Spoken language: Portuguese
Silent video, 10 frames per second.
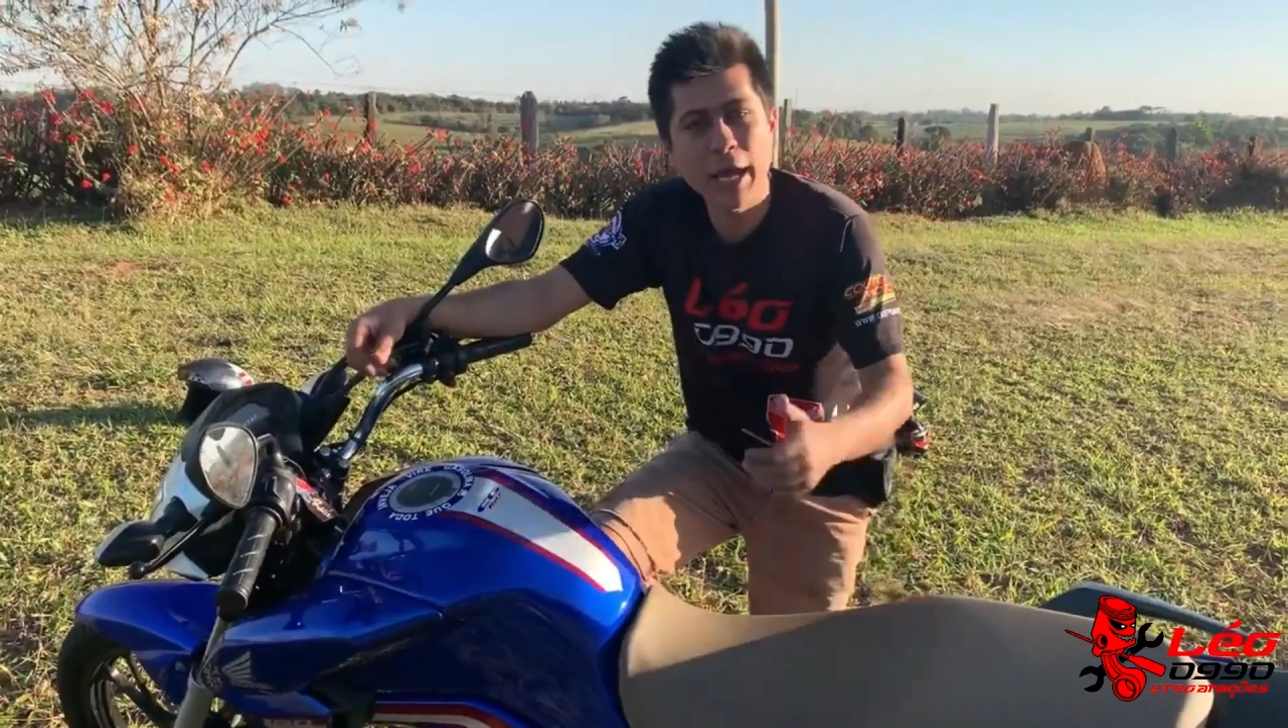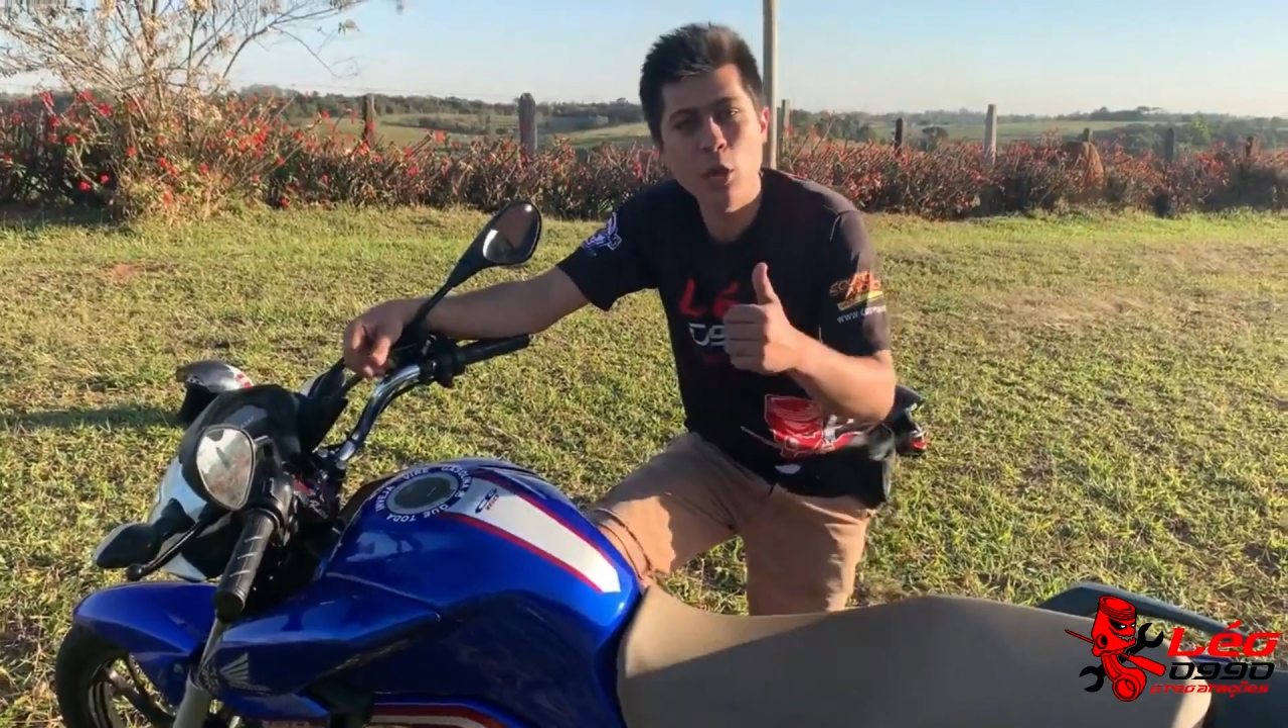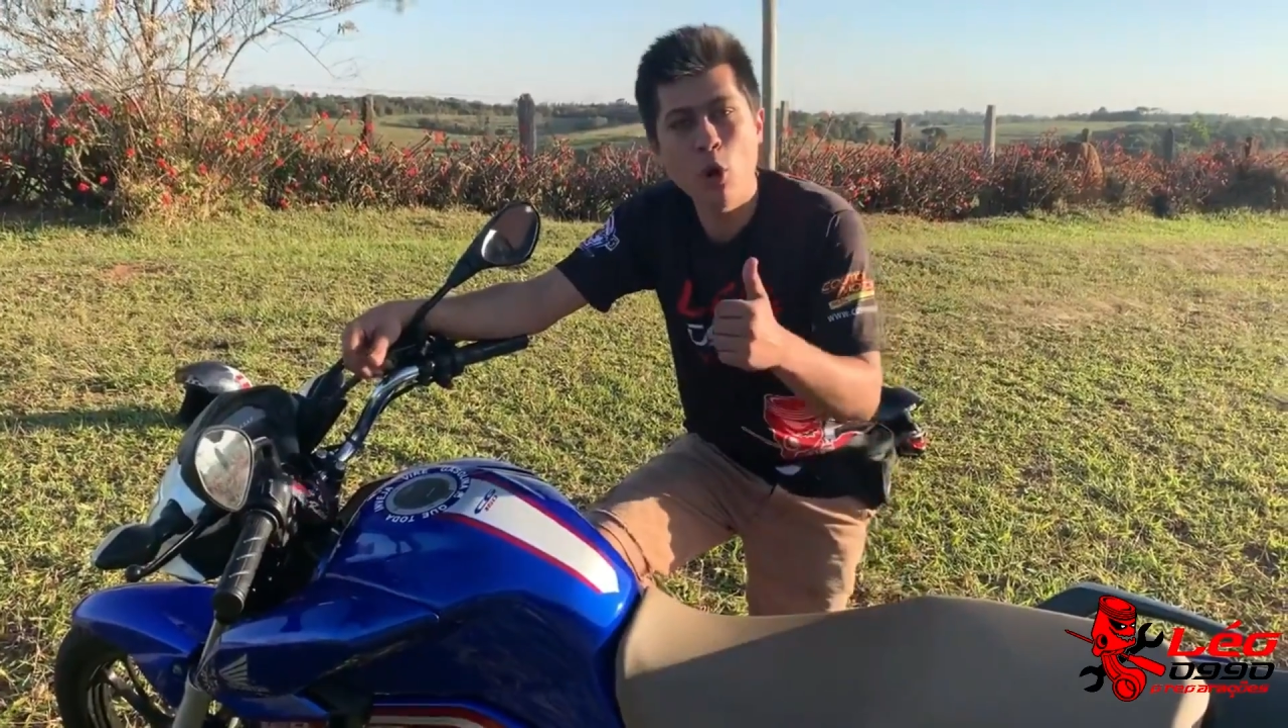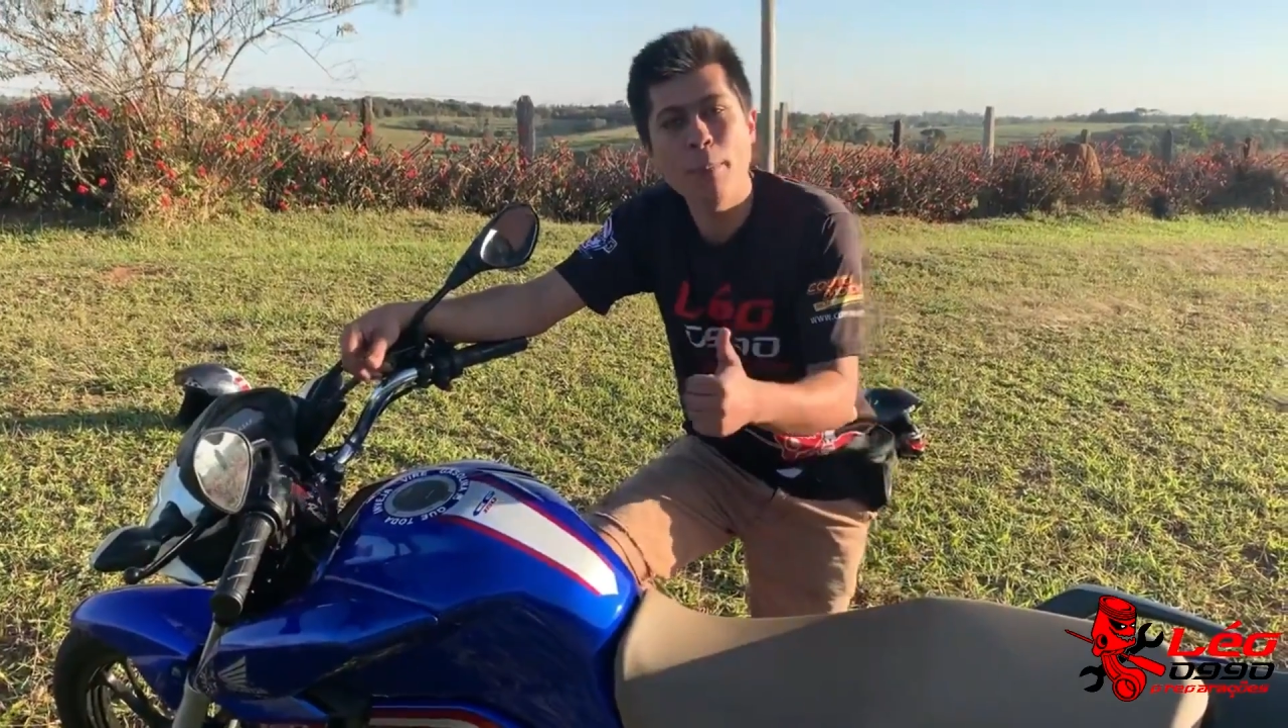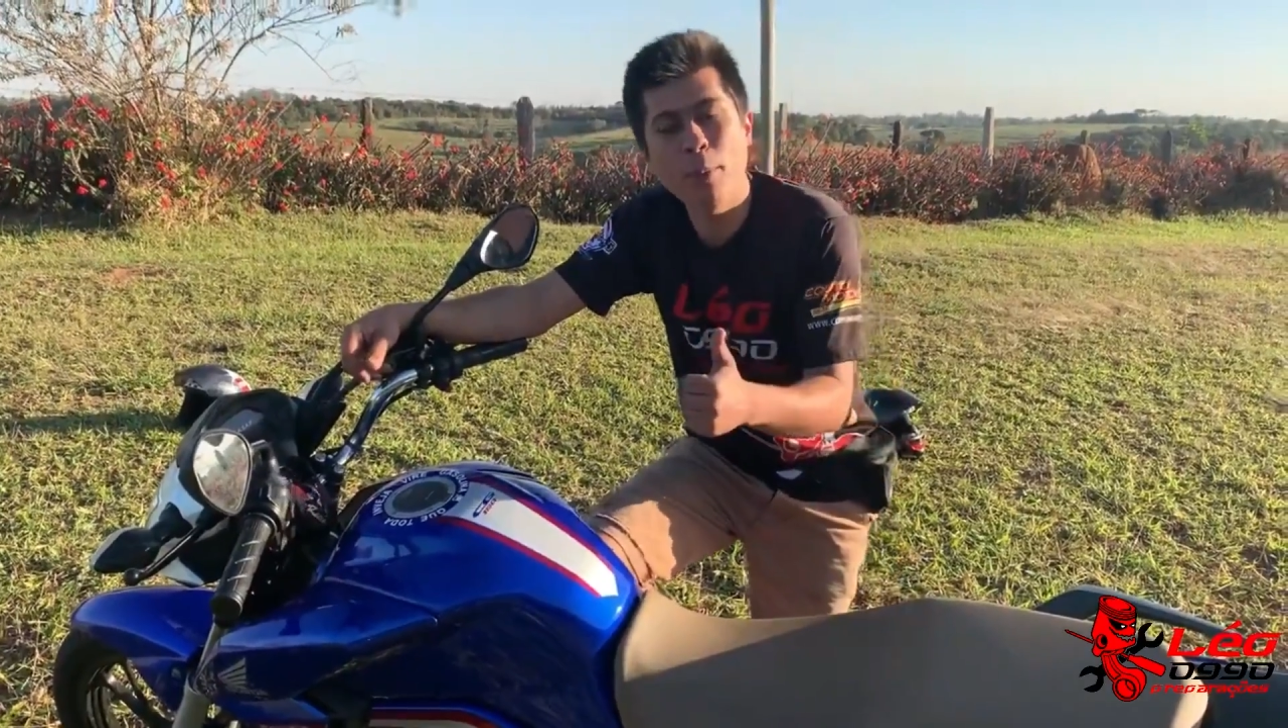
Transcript: ganhou a